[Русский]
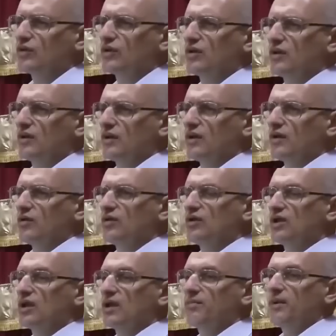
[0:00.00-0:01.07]
тоже. То
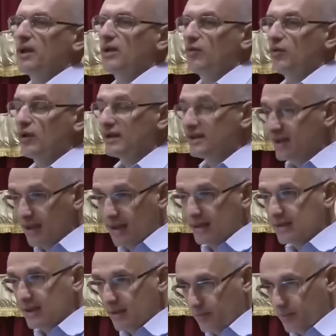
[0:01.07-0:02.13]
есть человек переходит с
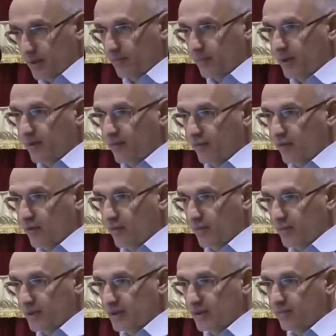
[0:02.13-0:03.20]
телесной
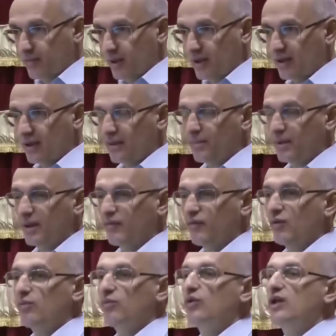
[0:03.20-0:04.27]
платформы постепенно на
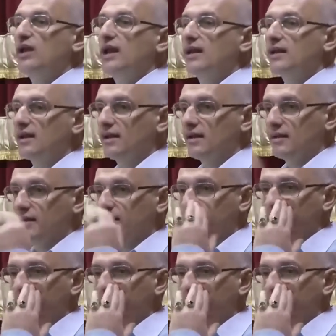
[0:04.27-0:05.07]
платформу энергии.